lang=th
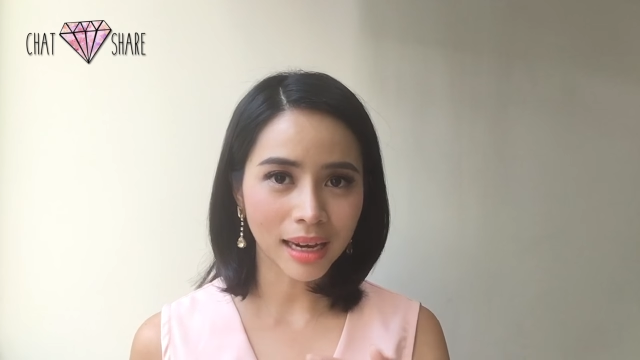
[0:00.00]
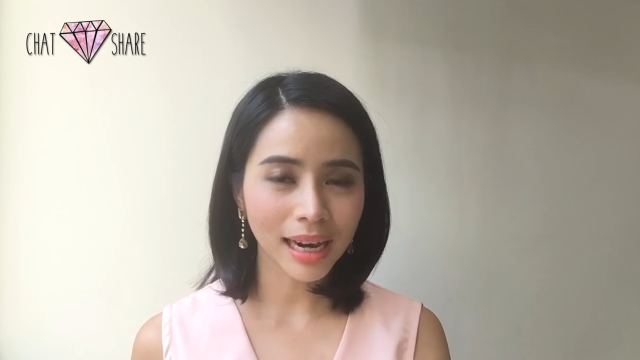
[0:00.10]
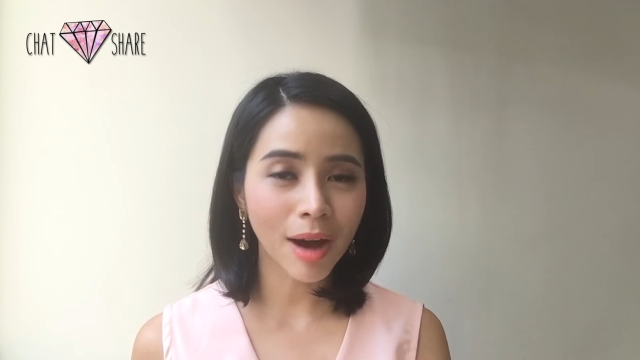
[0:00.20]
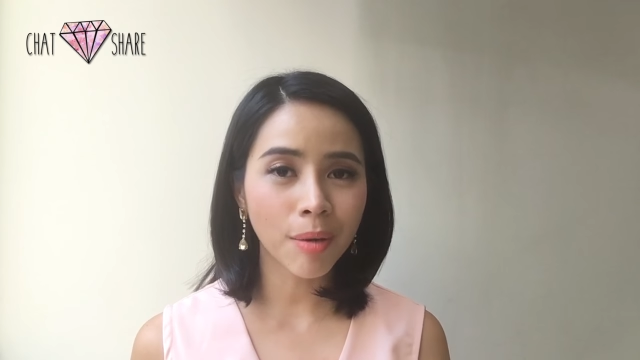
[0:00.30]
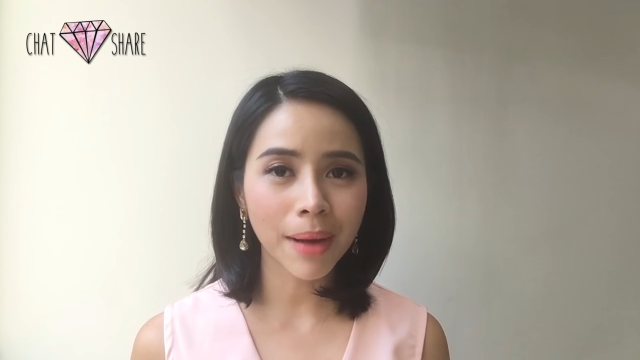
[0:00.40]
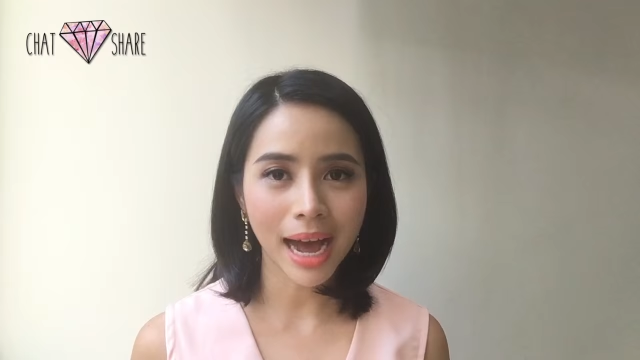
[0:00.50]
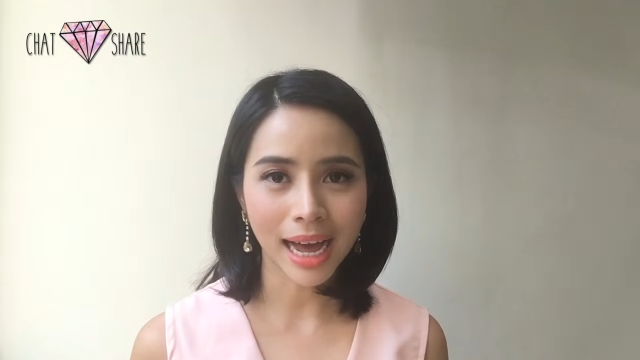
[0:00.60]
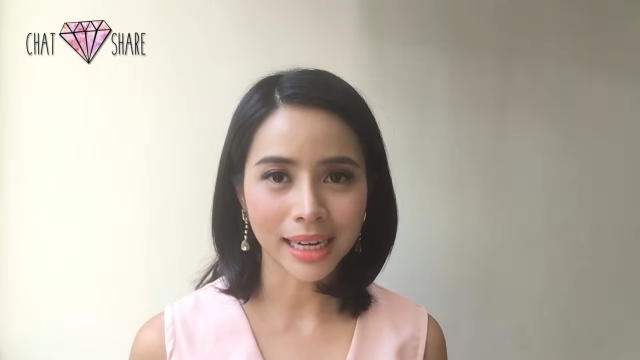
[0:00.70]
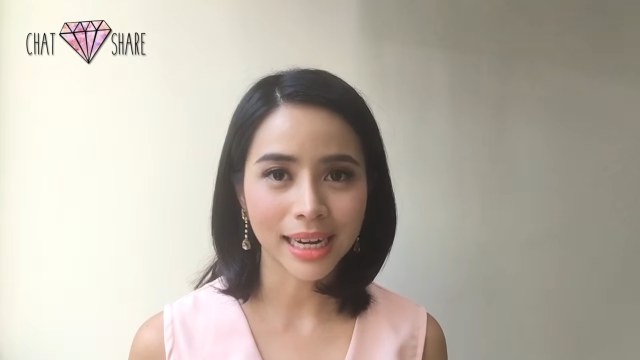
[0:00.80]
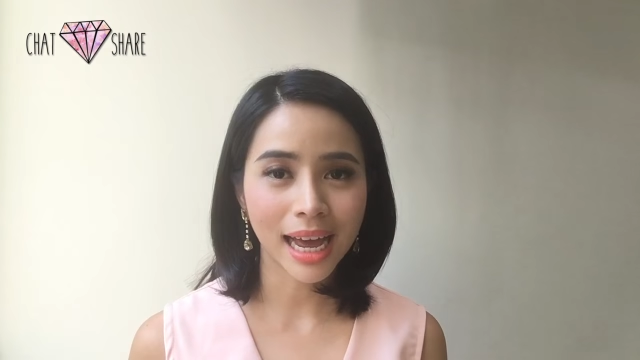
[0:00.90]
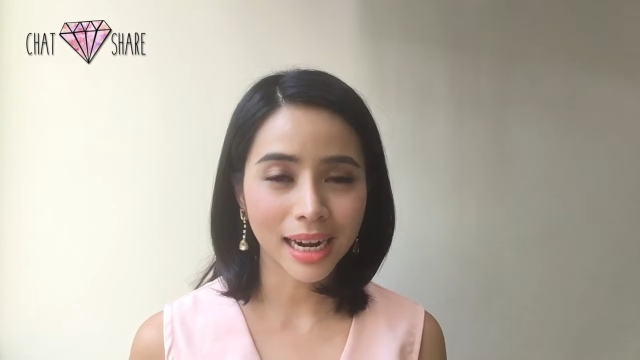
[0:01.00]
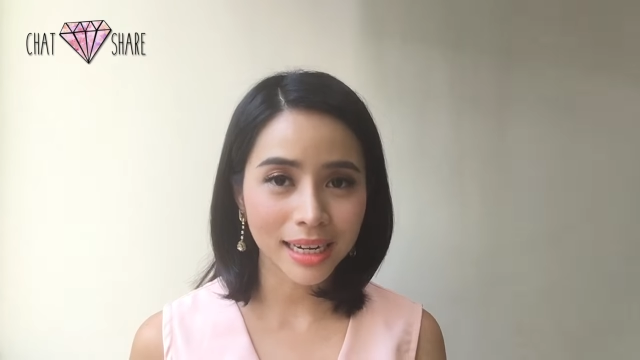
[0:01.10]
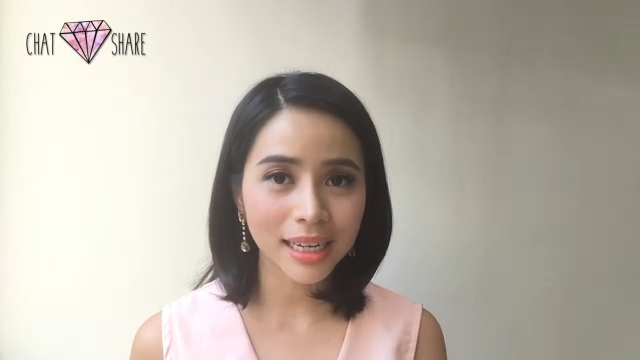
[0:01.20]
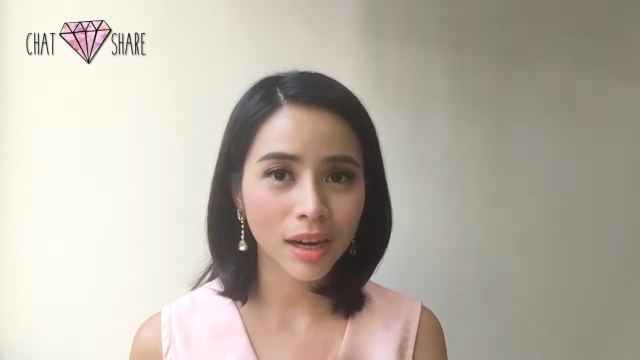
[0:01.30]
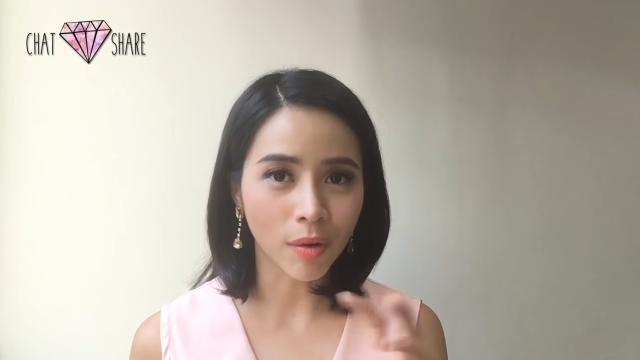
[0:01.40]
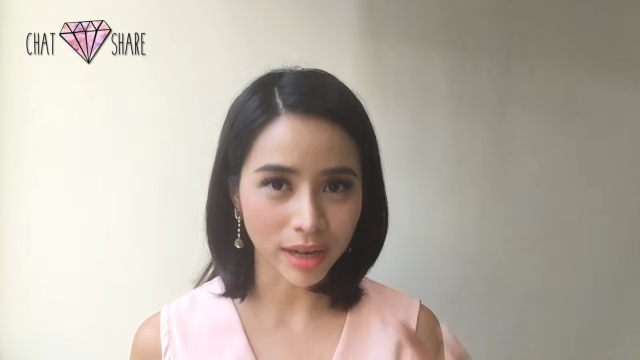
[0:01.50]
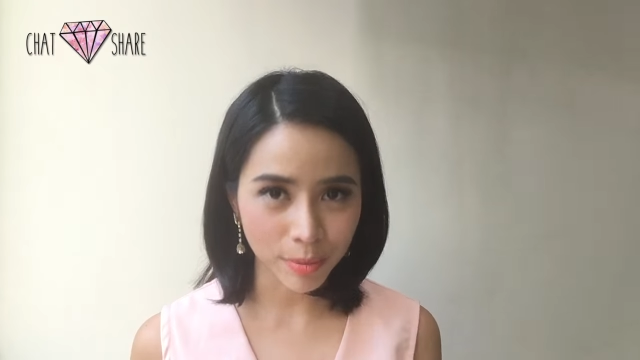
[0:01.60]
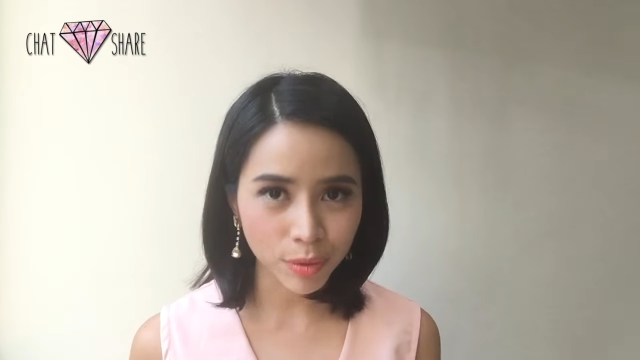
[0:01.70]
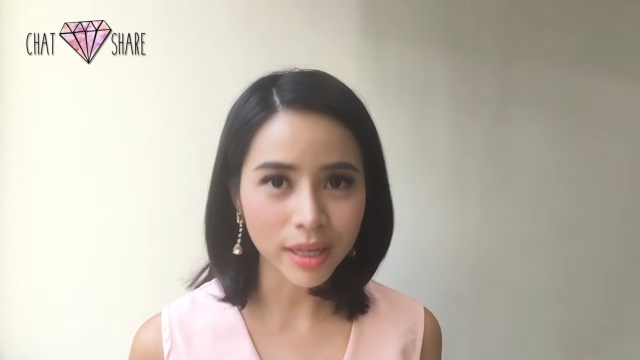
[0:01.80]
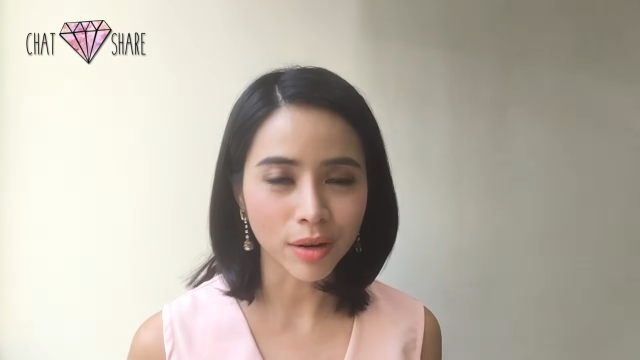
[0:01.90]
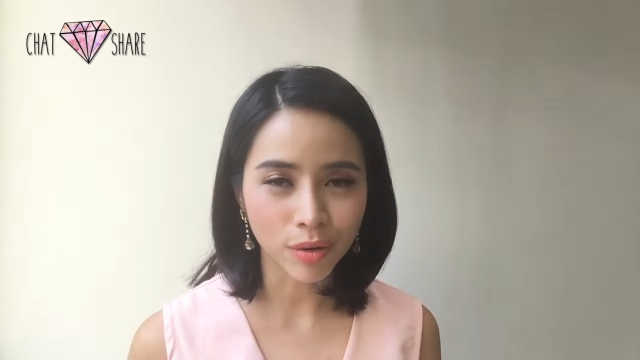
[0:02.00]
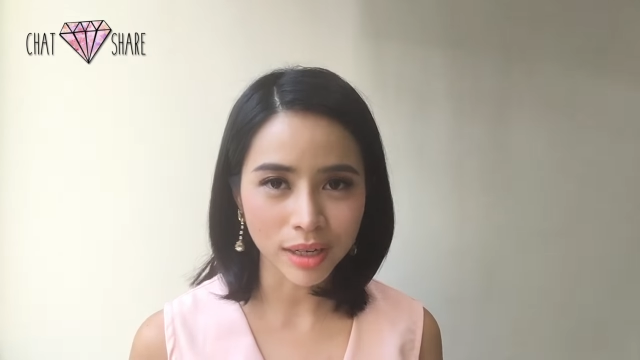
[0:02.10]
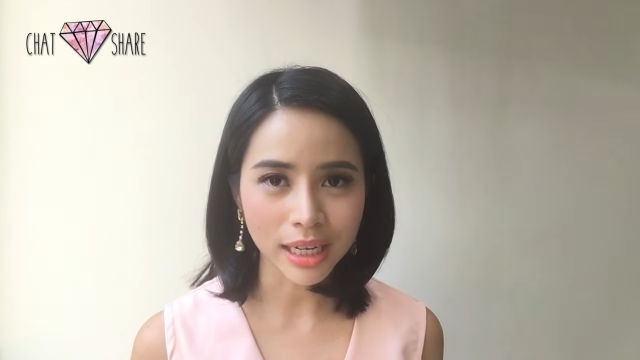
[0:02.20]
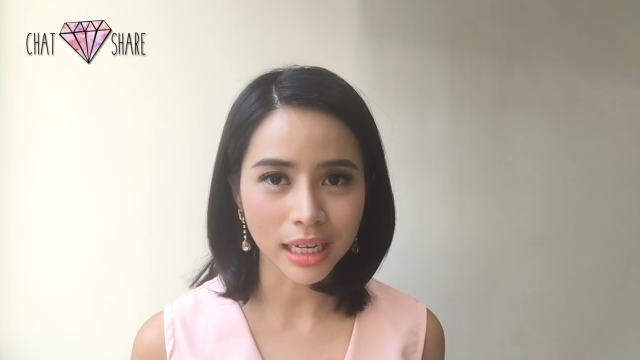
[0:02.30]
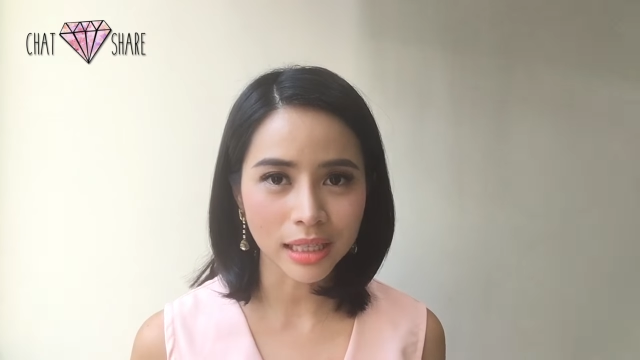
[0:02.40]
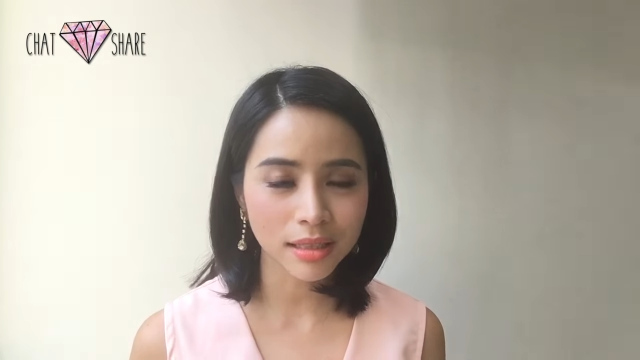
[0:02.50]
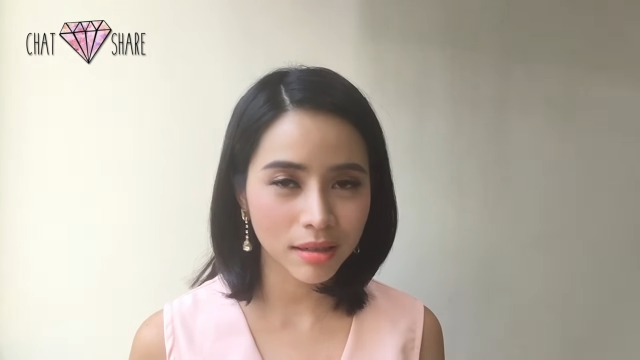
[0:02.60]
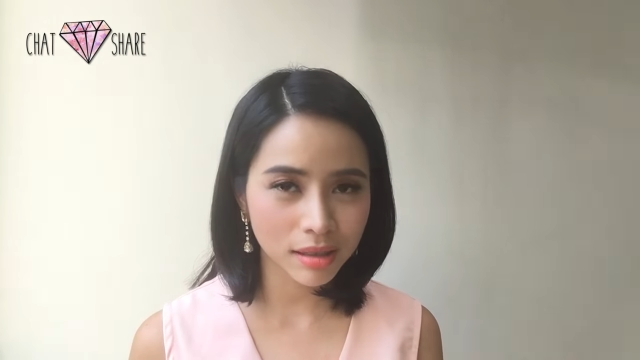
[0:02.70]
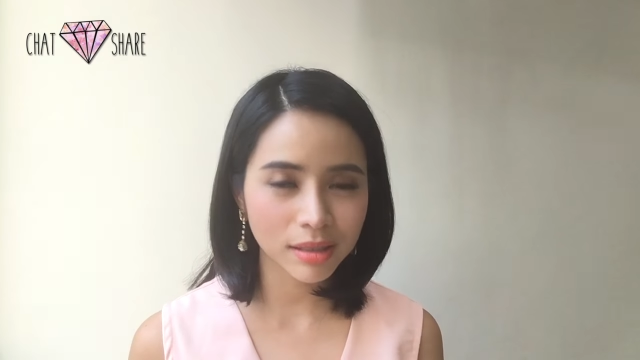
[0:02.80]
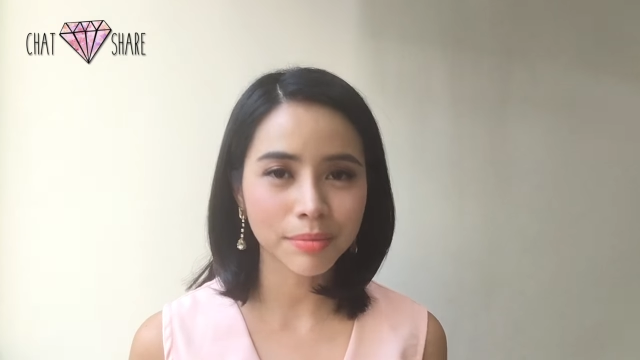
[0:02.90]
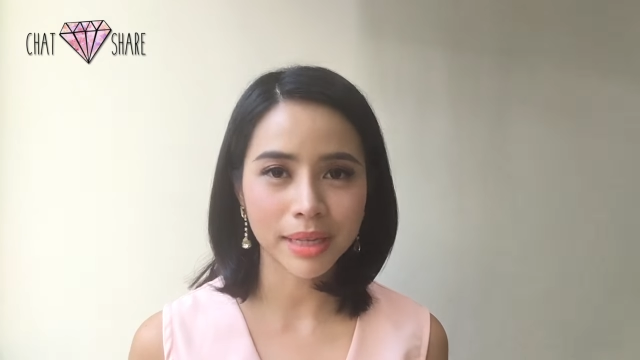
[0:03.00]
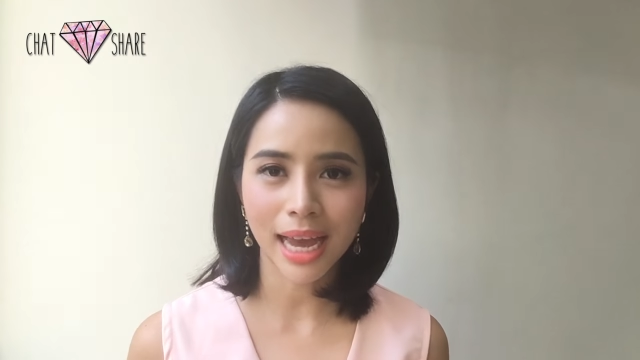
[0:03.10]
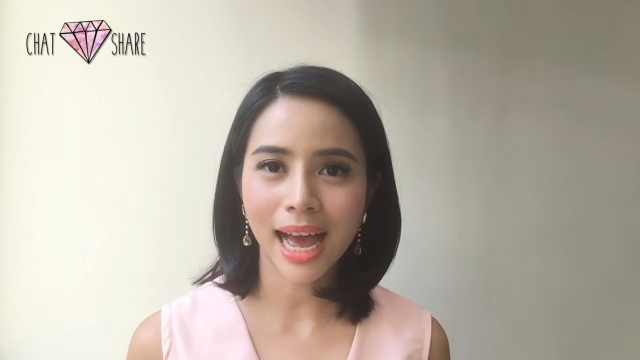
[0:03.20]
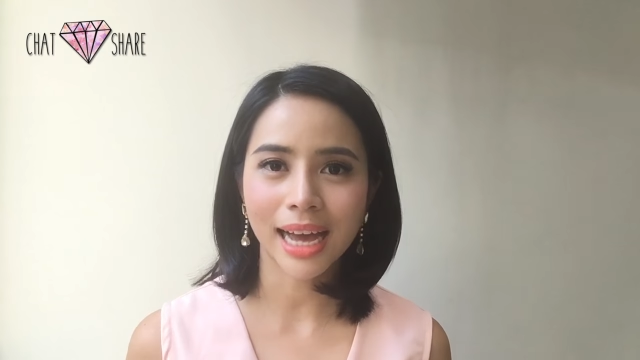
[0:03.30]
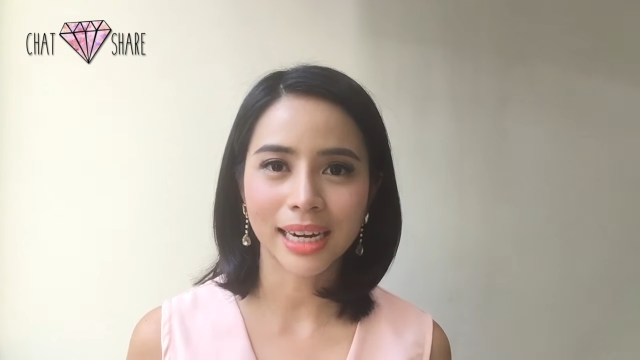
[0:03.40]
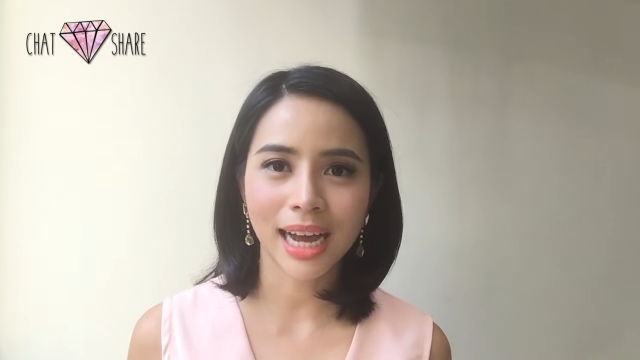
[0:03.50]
เล่าผ่านไดอารี่ของเด็กผู้หญิงคนนี้ ซึ่งก็คือมีอา